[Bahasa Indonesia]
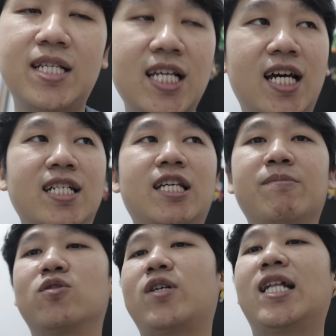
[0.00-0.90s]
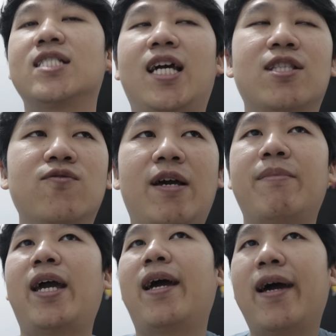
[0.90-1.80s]
Biasa kan game kesukaan saya tuh
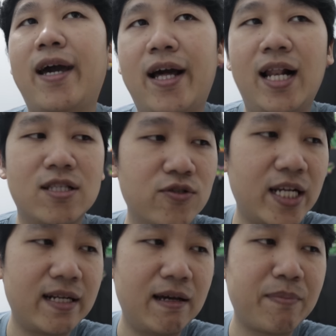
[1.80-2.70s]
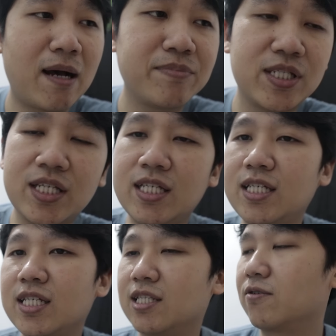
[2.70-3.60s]
ML, terus ada PUBG
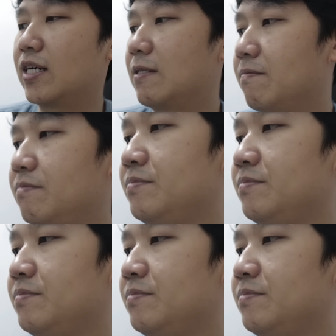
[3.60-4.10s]
gitu kan.